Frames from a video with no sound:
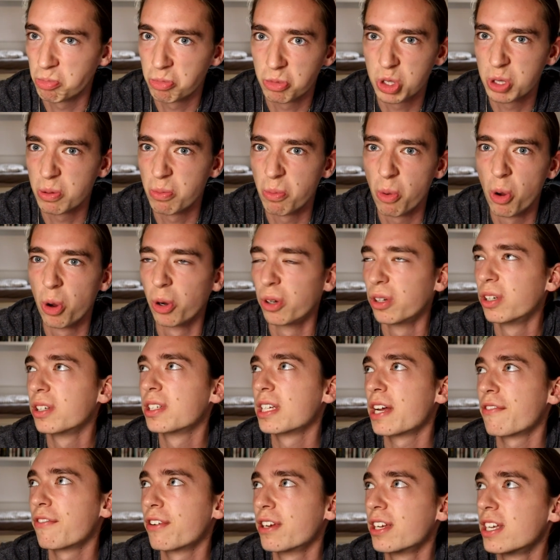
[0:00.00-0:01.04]
sie mögen das
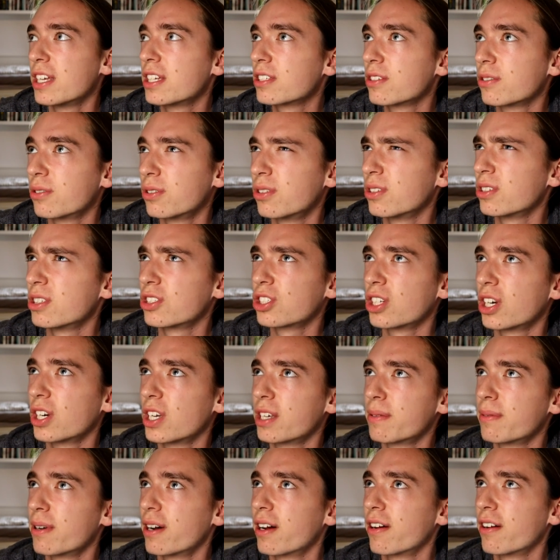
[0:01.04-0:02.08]
aber nicht so, schauen
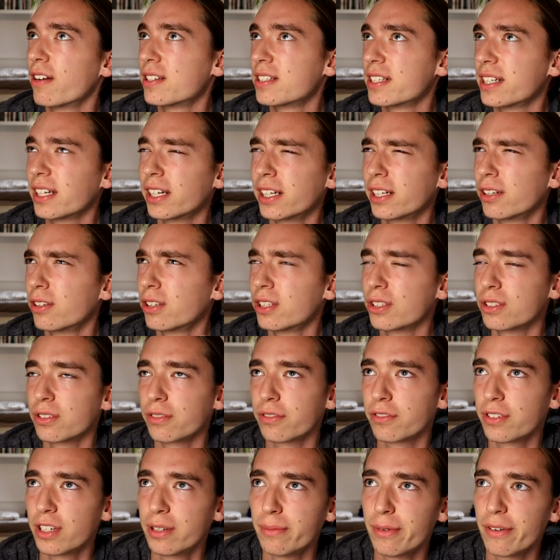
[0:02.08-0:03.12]
lieber Serien oder so
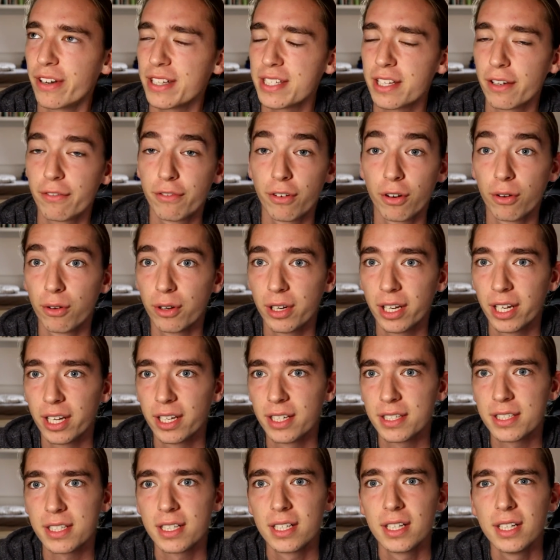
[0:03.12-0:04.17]
Filme, was da voll okay
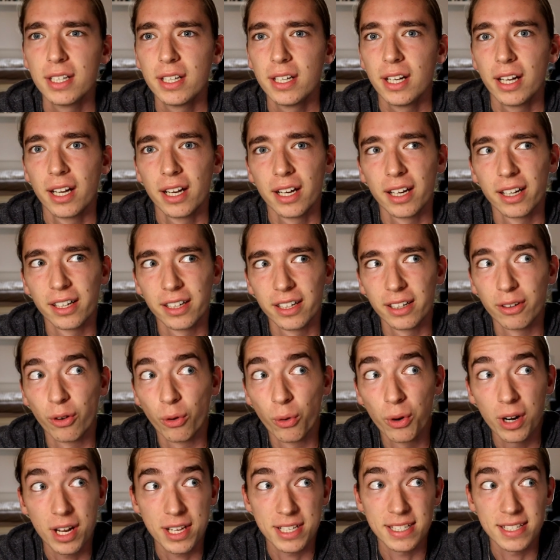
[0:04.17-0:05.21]
ist. Äh,
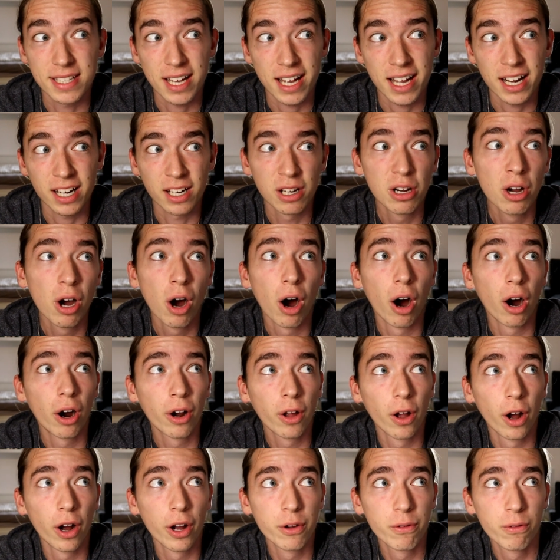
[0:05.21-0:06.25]
oder sie sagen, ach
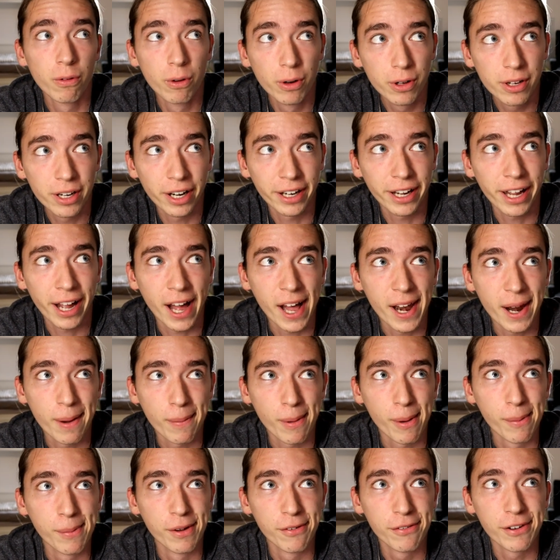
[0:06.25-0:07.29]
ja, ich würde ja gern,
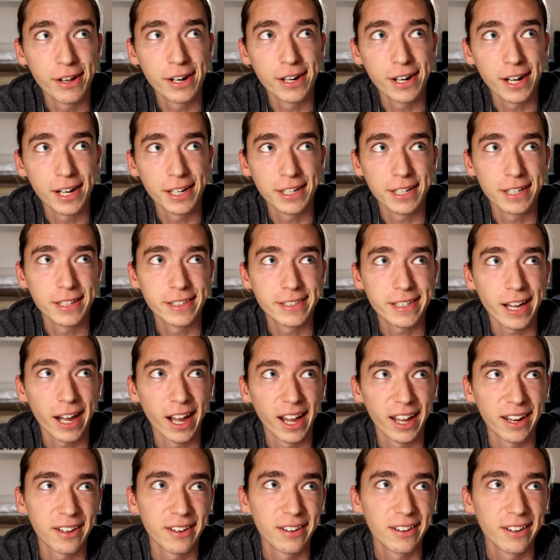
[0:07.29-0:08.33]
aber mir fehlt halt die
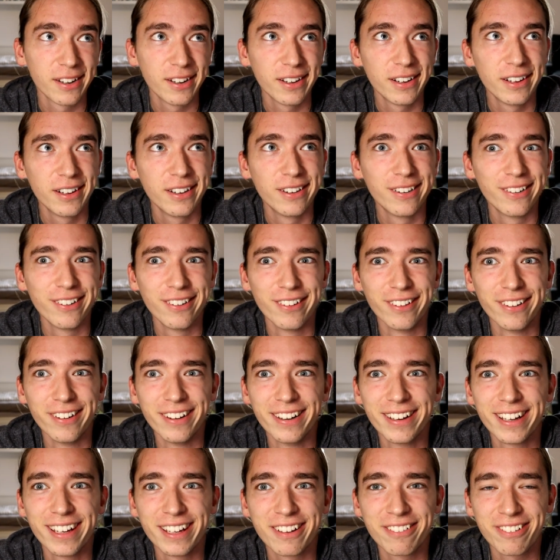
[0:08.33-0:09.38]
Zeit.
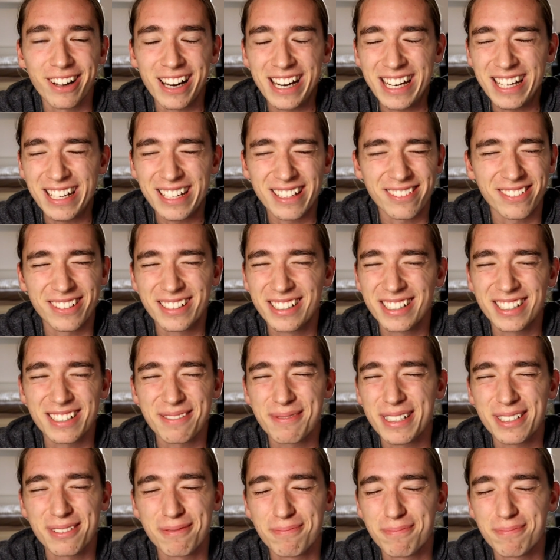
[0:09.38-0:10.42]
Und ich fand, finde das
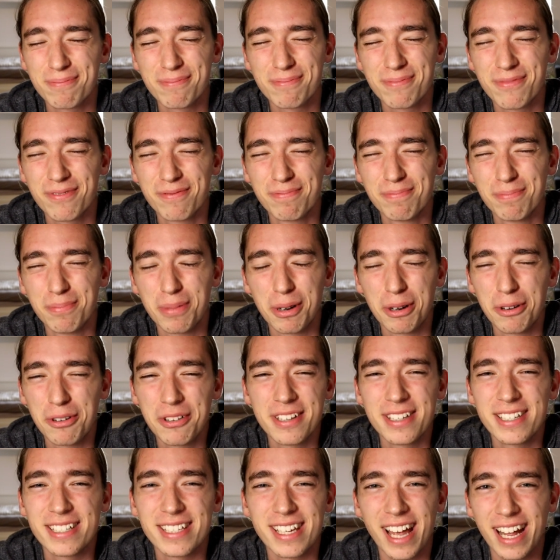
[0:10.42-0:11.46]
immer so ein
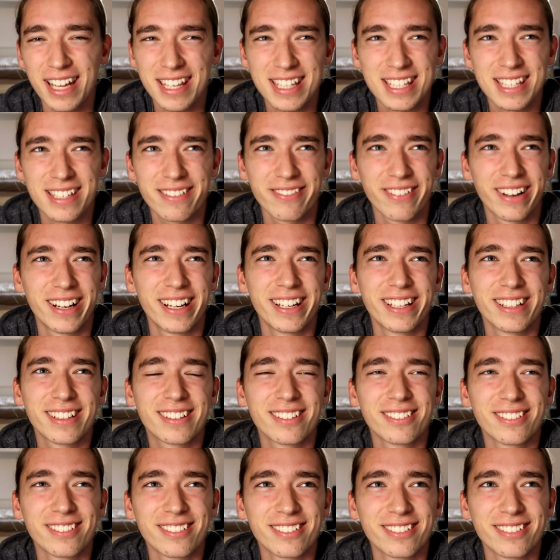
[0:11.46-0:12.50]
blöden Satz, weil das
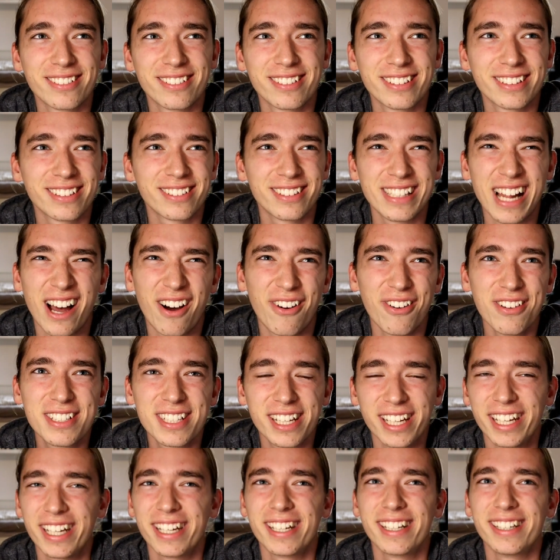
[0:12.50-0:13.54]
so, so eine
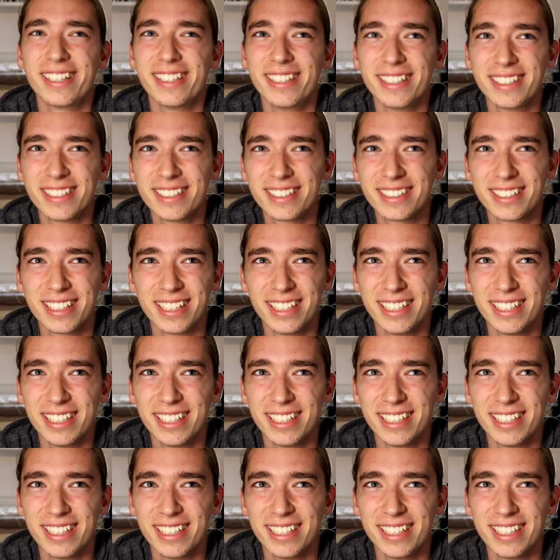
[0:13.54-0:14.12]
Ausrede ist,